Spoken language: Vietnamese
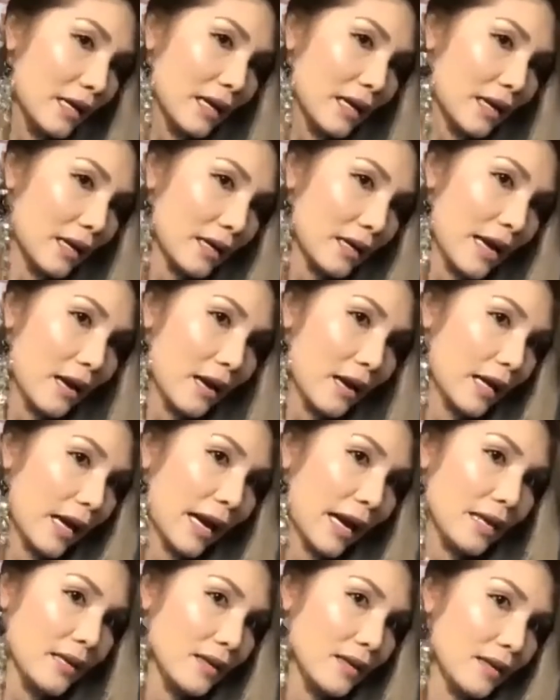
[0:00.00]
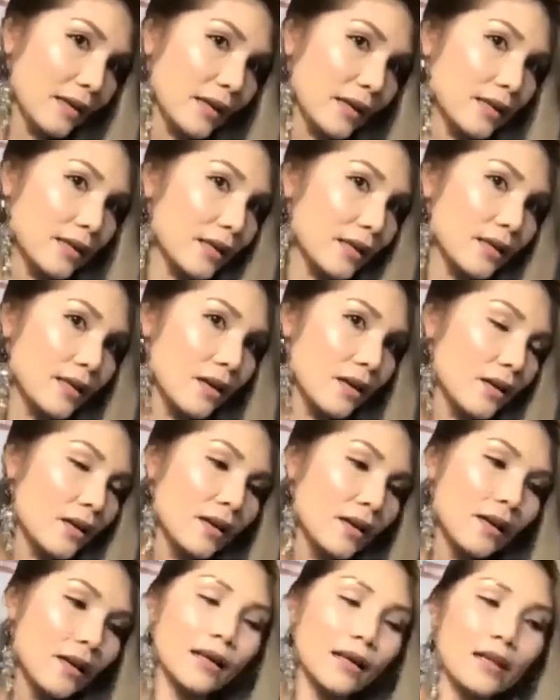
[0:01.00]
à, đào thải những cái chất dơ
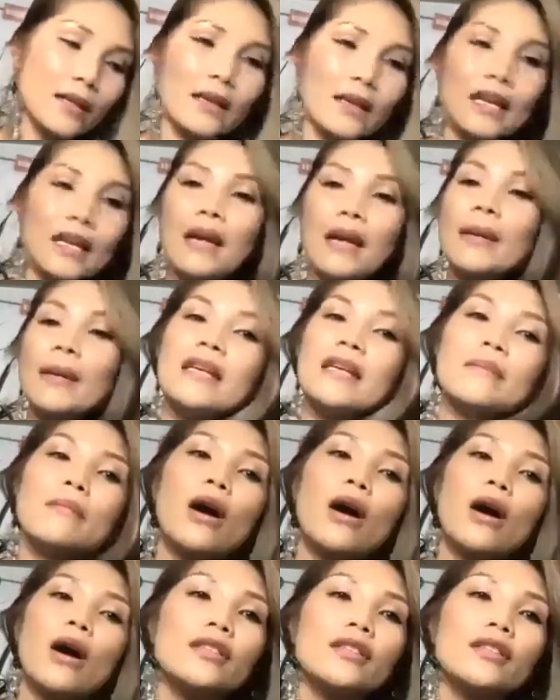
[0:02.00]
thì khi mấy chị bỏ